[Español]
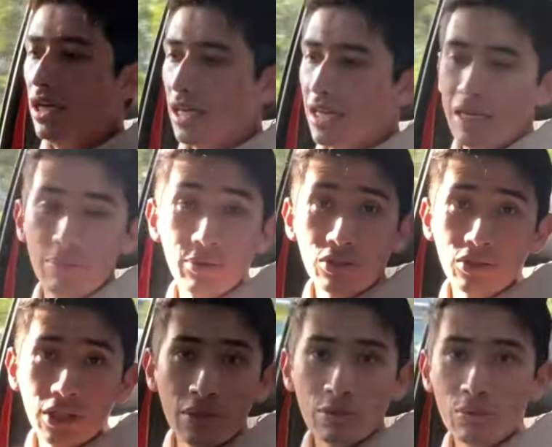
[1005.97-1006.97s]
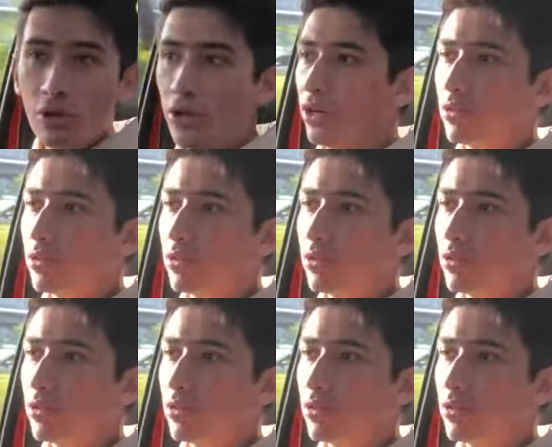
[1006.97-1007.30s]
Y pues no tenemos modo auto,